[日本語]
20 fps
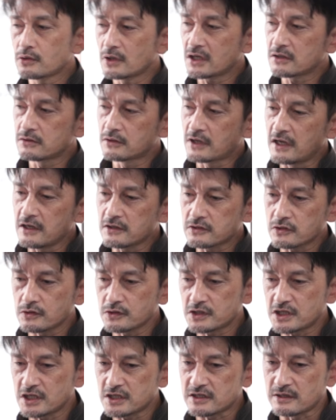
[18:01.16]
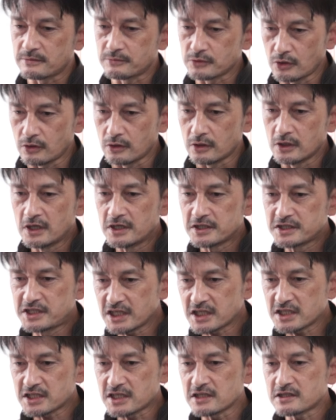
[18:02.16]
トラック計測システムの
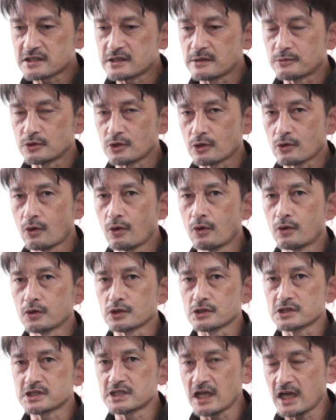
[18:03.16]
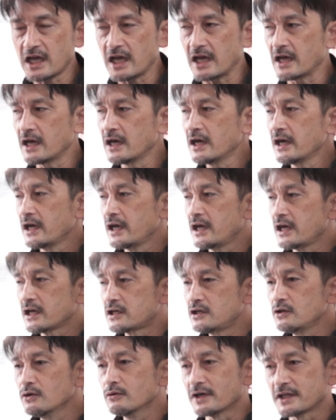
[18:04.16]
次期システムの候補として、
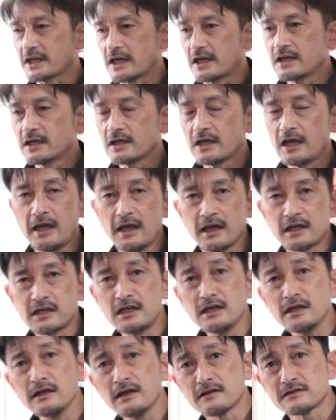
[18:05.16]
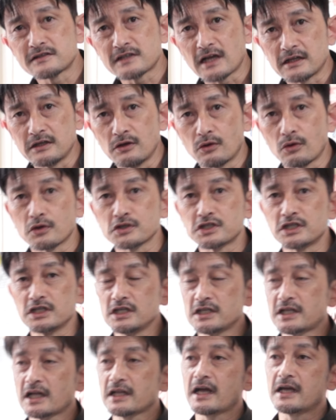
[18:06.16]
昨日はね、キーエンスさんにお越し
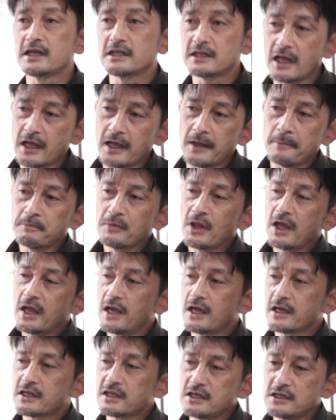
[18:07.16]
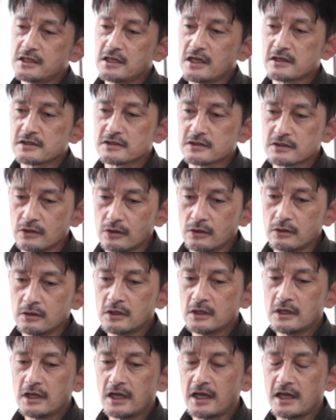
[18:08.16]
いただいて、キーエンスの
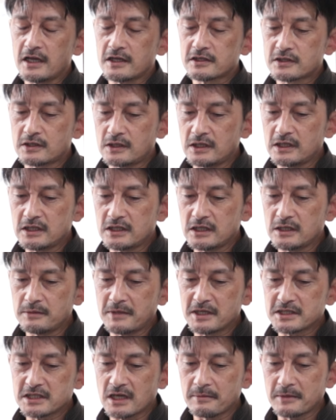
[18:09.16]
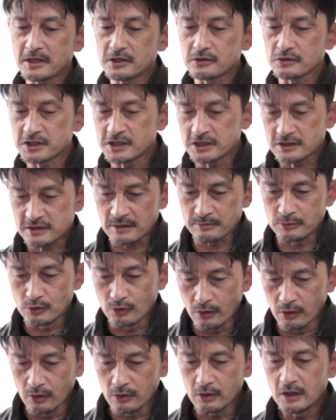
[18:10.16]
3D
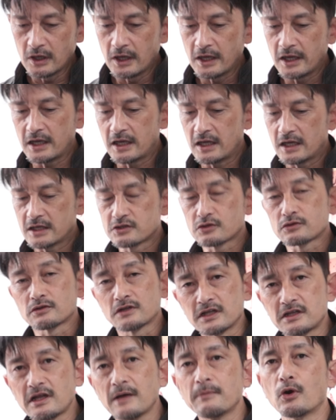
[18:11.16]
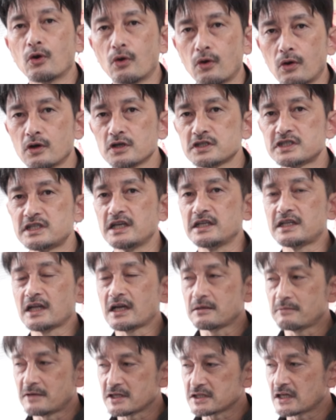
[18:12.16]
メジャーメントシステムを、ちょっとね、デモしていた
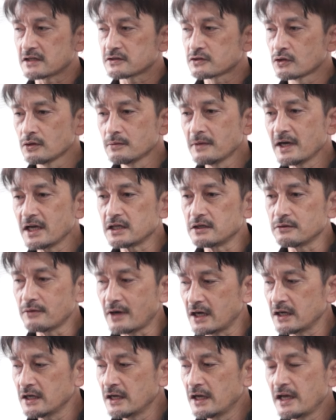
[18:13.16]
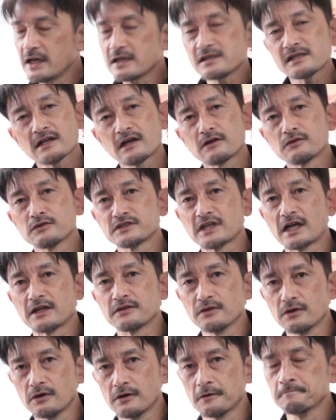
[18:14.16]
だきました。その前には、ヘキサゴンさ
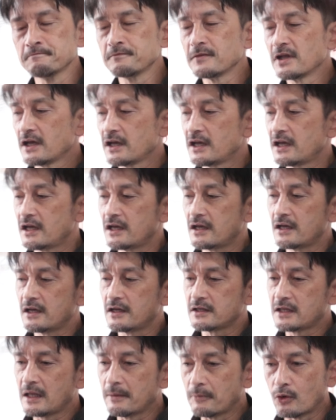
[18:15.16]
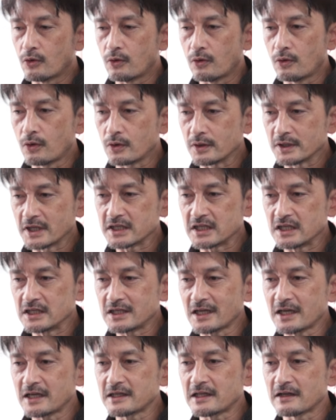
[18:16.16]
んの、デモを行ってい
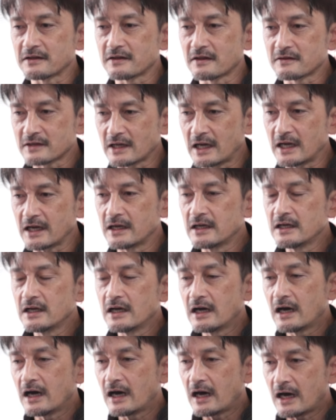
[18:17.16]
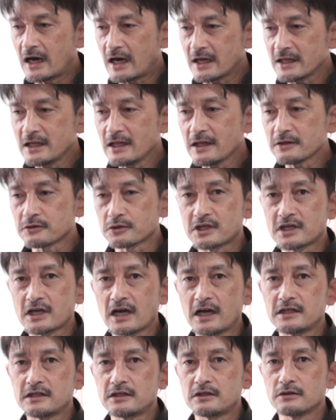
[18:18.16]
ただいたんですが、あれらの機
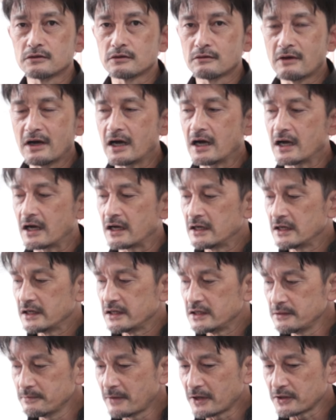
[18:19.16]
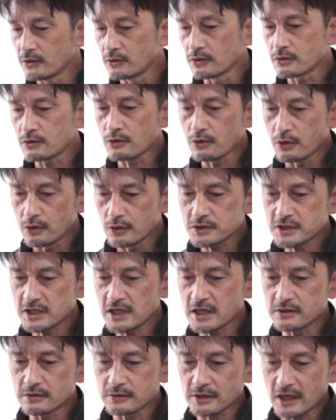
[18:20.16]
械っていうのは、今の高
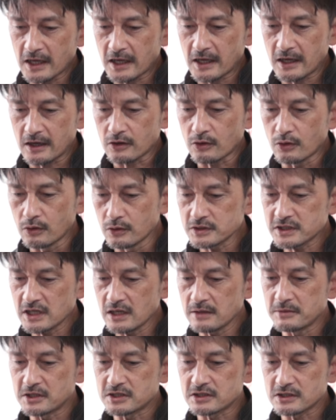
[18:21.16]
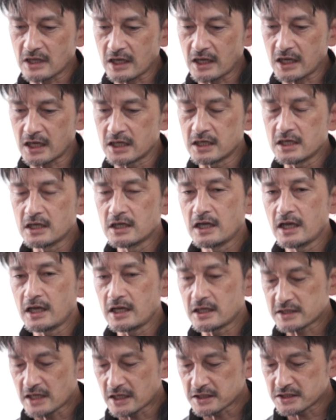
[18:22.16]
精度な、高精密な
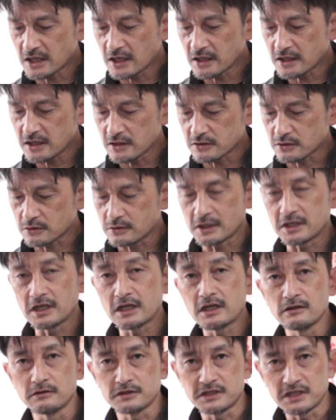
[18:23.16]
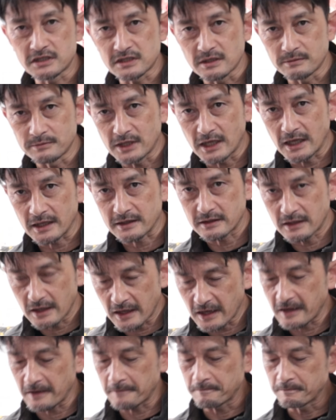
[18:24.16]
3次元計測ができるシステムであっ
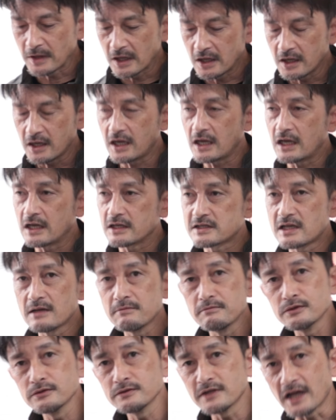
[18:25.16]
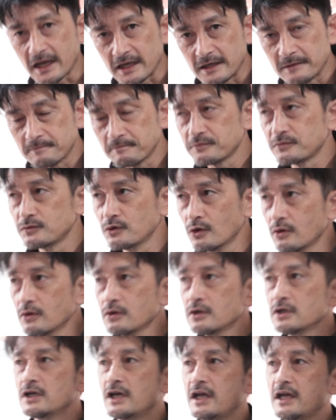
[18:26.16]
て、1000分台
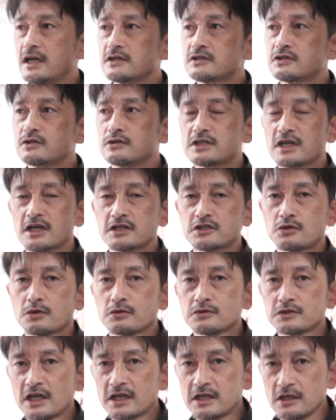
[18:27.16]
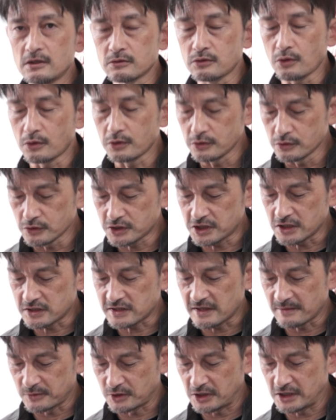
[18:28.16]
の数字が取得できるという
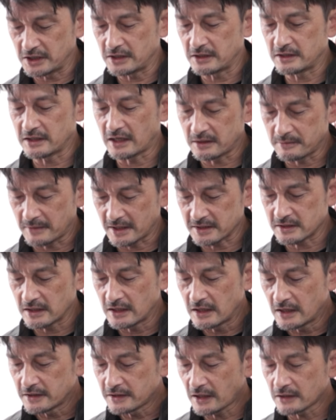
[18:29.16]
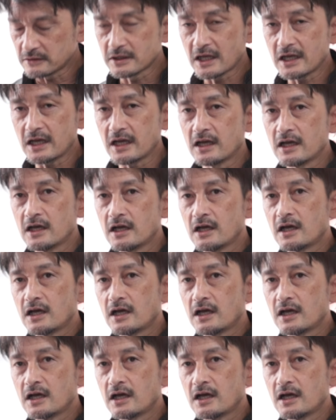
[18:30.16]
システムになります。なので、